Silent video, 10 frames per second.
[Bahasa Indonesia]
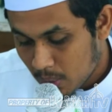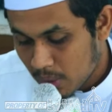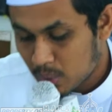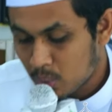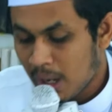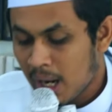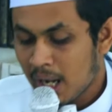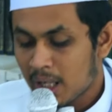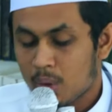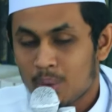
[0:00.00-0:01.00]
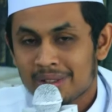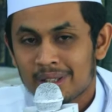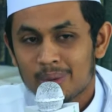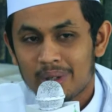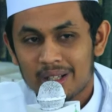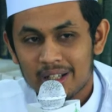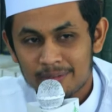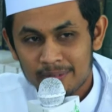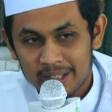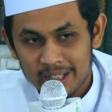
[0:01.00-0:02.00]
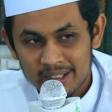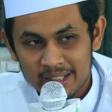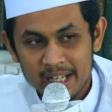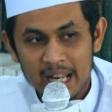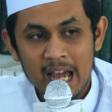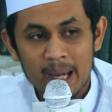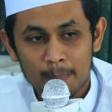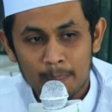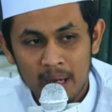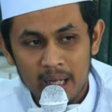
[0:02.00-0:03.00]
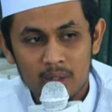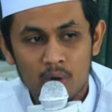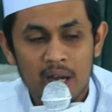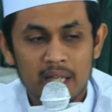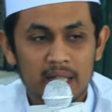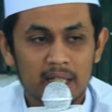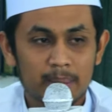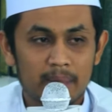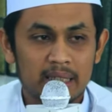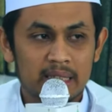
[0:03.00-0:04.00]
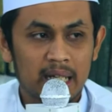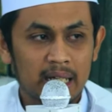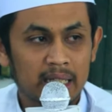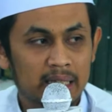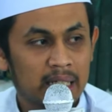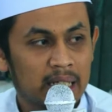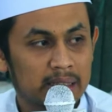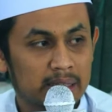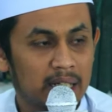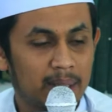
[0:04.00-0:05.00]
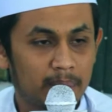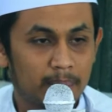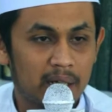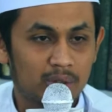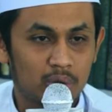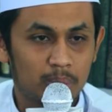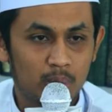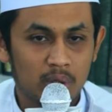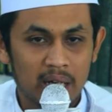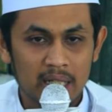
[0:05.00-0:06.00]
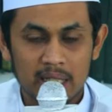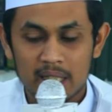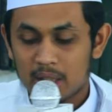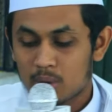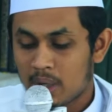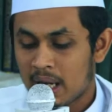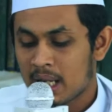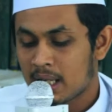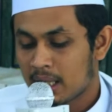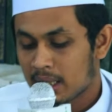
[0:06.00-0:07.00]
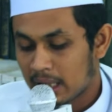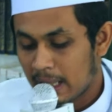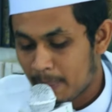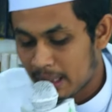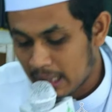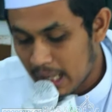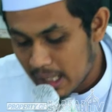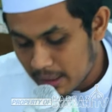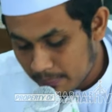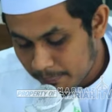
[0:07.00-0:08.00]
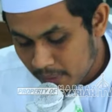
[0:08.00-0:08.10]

wa du'a alal wajhi wal kaffain dan apa doa yang dibaca ketika sedang membasuh muka dan kedua telapak tangan